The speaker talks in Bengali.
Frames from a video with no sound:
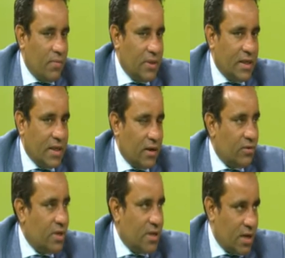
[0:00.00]
আমাদের
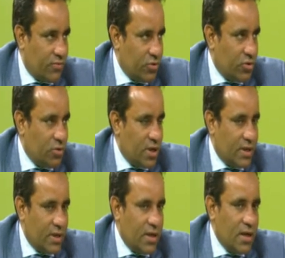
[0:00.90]
ক্যাটাগরি টিয়ার ফোর
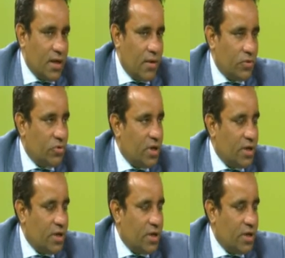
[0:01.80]
স্টুডেন্টের এবং স্টুডেন্ট